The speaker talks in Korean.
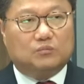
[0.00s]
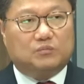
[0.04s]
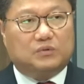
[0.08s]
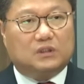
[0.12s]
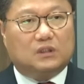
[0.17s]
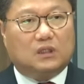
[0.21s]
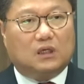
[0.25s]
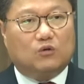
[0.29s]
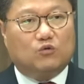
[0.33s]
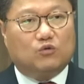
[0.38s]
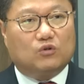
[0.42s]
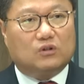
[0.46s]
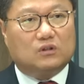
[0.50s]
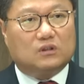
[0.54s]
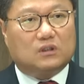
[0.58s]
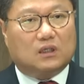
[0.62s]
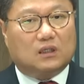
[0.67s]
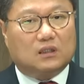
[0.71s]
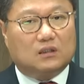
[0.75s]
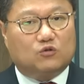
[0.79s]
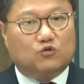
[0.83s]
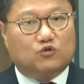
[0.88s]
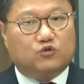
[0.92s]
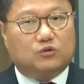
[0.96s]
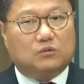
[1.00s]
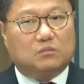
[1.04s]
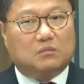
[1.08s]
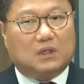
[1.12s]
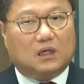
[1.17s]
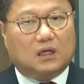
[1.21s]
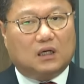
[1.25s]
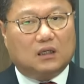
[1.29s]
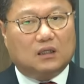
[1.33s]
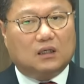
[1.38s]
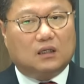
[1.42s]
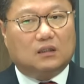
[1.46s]
비대위원장이
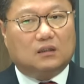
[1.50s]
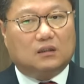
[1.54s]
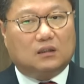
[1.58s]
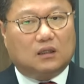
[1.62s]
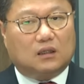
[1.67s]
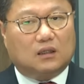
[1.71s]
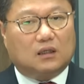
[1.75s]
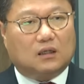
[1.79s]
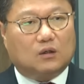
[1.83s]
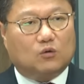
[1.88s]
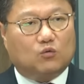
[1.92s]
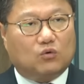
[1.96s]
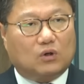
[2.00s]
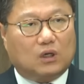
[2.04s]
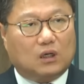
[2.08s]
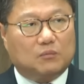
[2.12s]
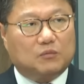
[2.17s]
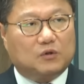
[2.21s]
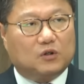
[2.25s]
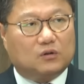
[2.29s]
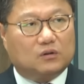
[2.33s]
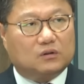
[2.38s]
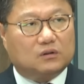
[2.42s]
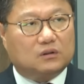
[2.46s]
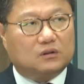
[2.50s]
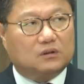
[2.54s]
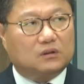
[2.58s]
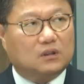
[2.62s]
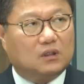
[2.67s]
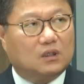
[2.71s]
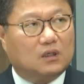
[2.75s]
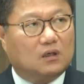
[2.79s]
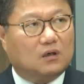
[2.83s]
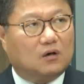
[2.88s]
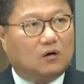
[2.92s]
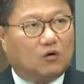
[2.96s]
출마하겠다라고 하면은
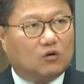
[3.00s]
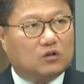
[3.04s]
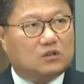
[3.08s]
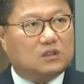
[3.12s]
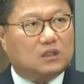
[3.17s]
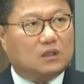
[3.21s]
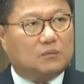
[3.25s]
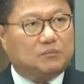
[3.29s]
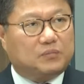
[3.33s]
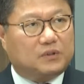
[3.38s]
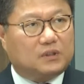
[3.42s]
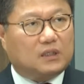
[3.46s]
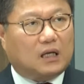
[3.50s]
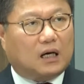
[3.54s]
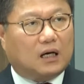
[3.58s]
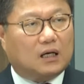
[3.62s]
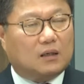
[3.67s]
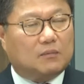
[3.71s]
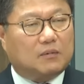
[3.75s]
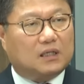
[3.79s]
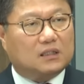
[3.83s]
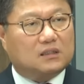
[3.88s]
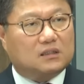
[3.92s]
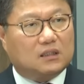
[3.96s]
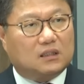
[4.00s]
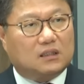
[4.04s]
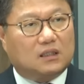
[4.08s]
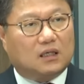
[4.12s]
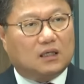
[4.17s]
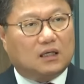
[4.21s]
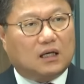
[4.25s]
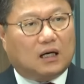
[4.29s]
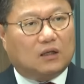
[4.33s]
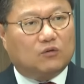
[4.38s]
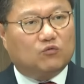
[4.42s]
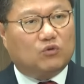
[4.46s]
어차피 나가봤자
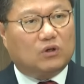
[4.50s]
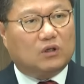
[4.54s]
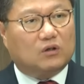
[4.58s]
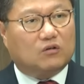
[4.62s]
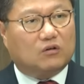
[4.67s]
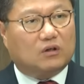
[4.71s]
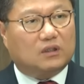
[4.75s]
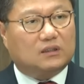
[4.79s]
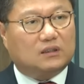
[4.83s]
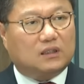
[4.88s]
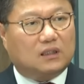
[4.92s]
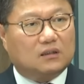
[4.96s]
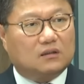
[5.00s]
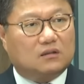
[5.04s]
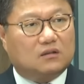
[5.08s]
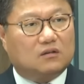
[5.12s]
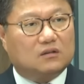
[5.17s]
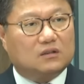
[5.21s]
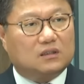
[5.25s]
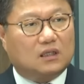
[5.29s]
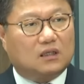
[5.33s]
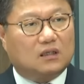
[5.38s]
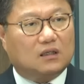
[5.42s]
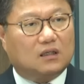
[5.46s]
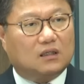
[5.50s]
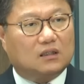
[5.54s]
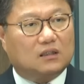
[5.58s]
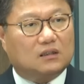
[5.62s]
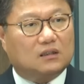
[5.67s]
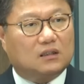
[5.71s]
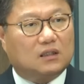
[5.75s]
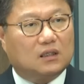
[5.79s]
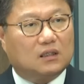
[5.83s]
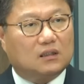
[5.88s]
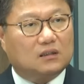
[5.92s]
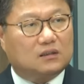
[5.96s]
내가 안 될 것 같다는 그런
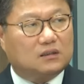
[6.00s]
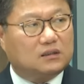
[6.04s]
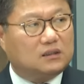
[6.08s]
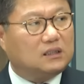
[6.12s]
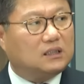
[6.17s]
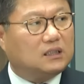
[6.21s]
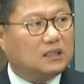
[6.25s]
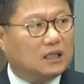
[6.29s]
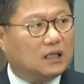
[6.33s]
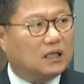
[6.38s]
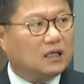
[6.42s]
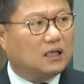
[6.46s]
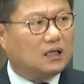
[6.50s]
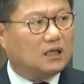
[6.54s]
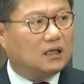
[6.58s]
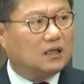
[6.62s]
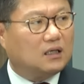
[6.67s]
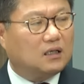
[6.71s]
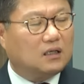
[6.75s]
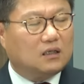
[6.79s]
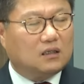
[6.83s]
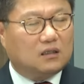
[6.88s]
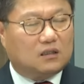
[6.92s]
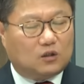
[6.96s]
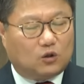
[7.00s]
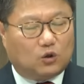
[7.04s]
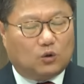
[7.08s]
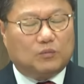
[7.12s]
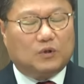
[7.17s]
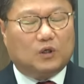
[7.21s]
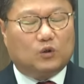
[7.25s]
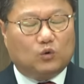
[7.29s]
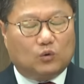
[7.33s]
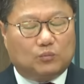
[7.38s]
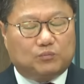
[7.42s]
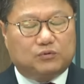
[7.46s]
생각이 드니까
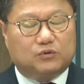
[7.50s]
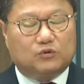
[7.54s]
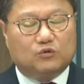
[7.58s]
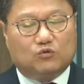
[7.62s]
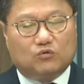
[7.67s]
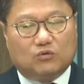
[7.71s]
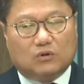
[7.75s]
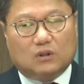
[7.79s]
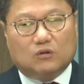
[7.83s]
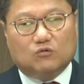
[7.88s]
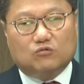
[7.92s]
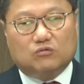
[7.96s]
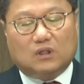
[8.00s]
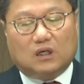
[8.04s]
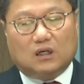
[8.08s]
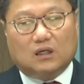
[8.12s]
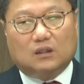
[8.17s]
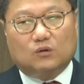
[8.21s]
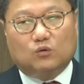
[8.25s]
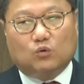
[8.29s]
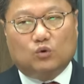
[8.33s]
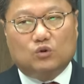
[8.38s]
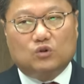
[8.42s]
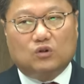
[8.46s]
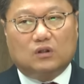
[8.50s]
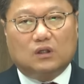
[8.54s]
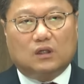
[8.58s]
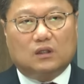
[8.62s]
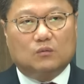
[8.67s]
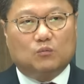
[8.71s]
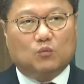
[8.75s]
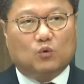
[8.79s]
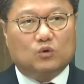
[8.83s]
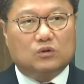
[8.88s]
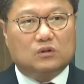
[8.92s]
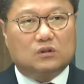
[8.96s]
그럼에도 불구하고 내가
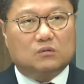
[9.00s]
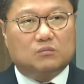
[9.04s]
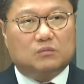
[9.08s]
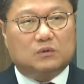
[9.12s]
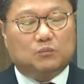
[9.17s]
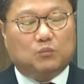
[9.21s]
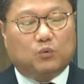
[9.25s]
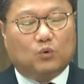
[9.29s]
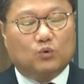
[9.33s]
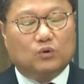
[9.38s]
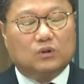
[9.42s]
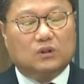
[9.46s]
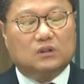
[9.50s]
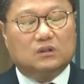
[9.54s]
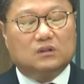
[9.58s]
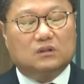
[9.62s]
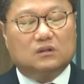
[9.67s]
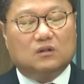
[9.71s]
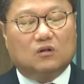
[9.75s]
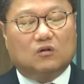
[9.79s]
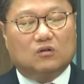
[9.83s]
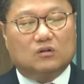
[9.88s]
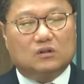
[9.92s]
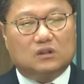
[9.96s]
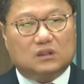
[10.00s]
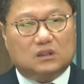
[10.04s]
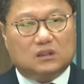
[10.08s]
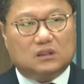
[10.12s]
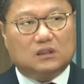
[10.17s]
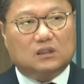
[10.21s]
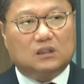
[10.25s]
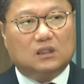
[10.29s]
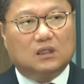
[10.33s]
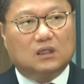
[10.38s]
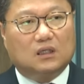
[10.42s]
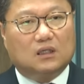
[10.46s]
도전하는 모습을 보이는
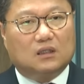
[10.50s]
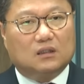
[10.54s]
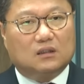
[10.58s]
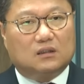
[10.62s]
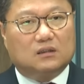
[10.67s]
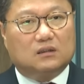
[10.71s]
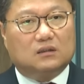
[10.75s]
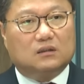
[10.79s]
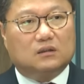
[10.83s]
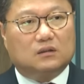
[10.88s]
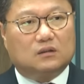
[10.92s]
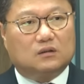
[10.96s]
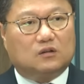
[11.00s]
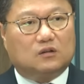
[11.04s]
것이 그